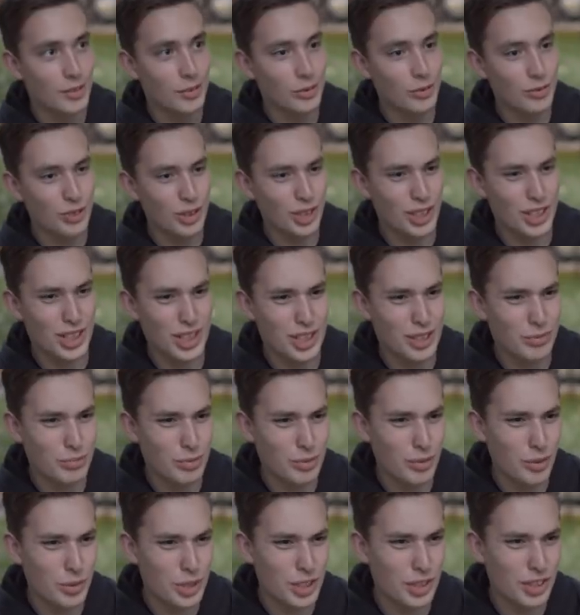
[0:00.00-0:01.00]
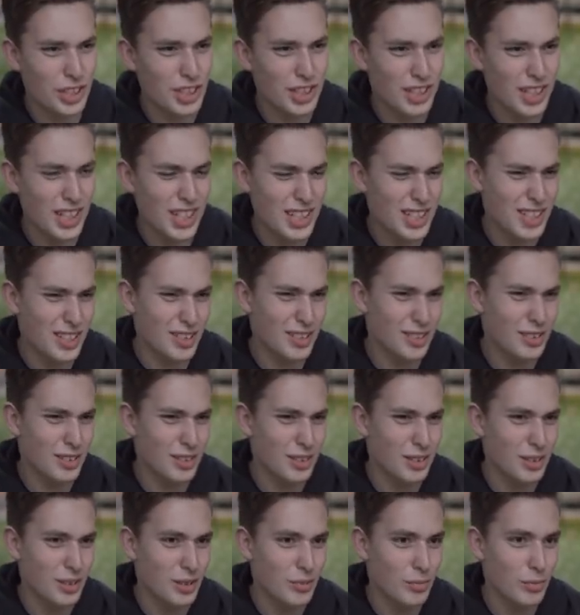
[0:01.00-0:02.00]
Ну и, честно, было вообще-то не страшно.
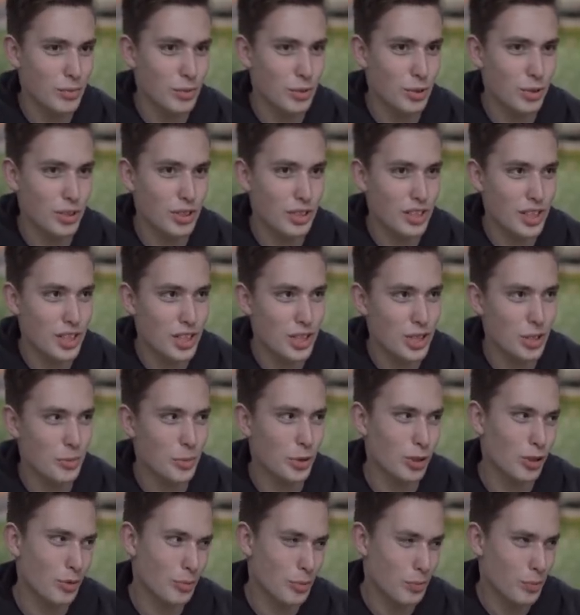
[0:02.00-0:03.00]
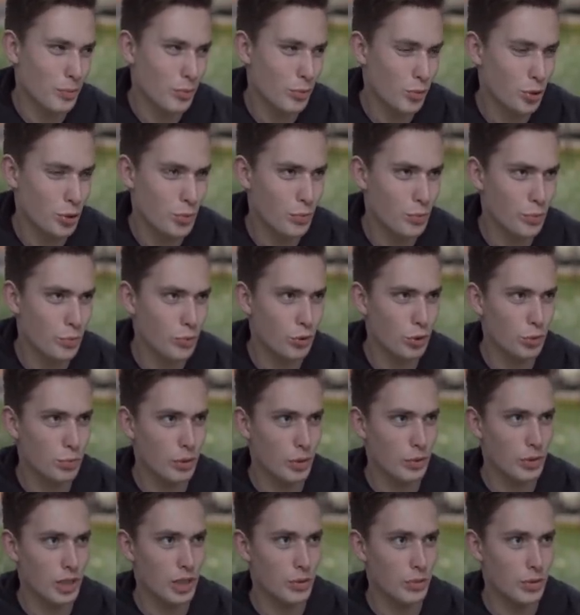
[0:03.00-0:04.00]
Было только страшно, что потом будет, будут
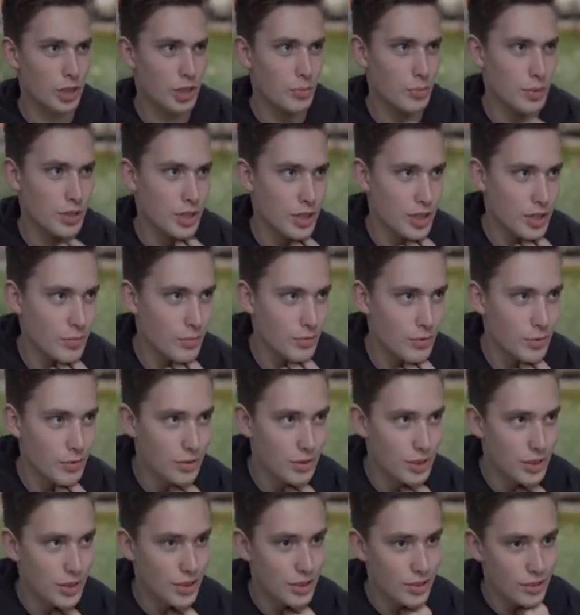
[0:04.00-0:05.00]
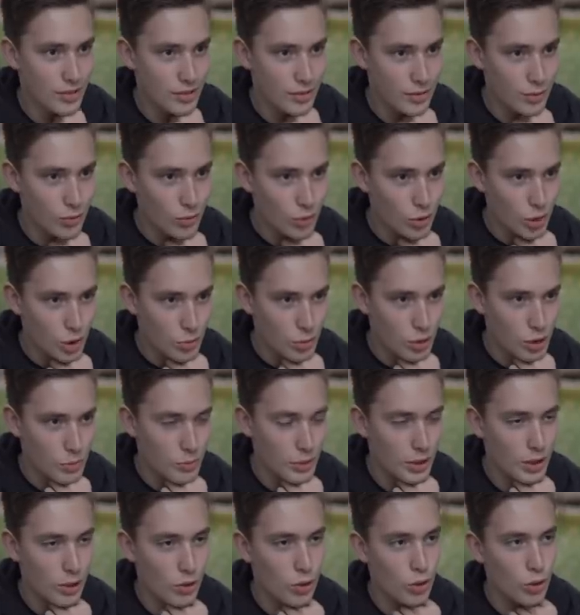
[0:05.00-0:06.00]
проблемы, типа, с этими, с, ну, с, с
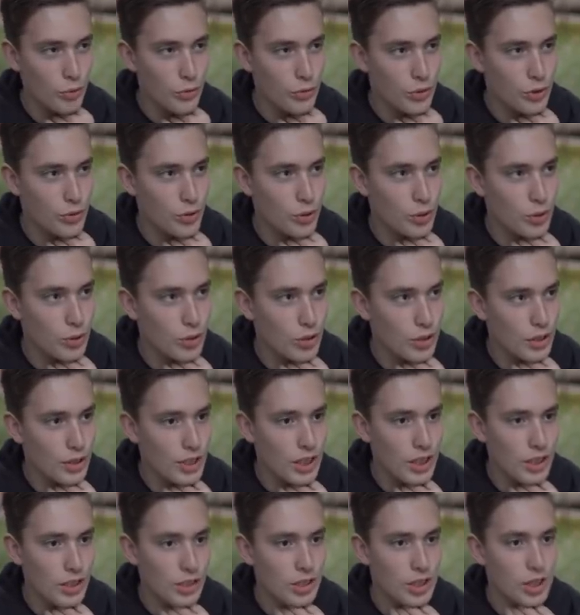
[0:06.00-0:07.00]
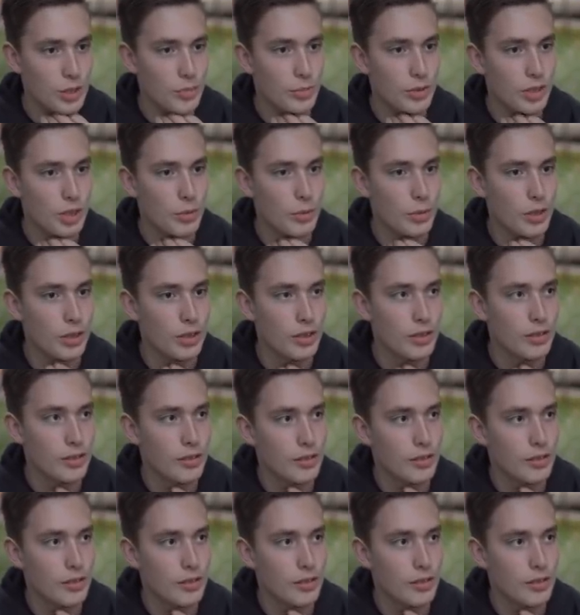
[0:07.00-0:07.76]
протоколом и все такое, а так, типа, нормально.